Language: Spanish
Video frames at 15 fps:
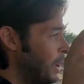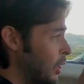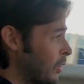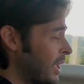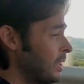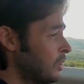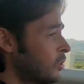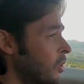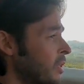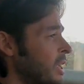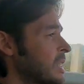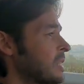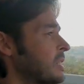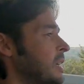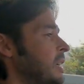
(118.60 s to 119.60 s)
Pero
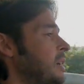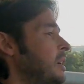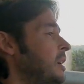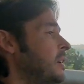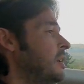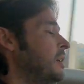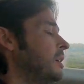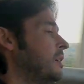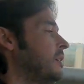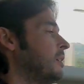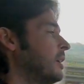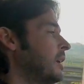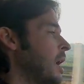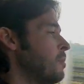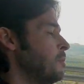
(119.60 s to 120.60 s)
dentro de
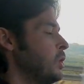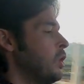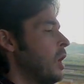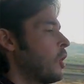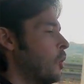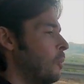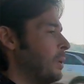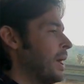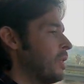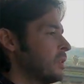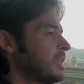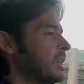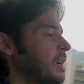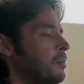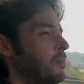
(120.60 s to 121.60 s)
ese cambio,
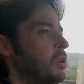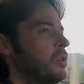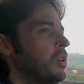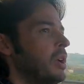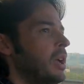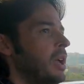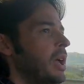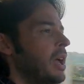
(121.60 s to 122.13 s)
acoplado a ese cambio,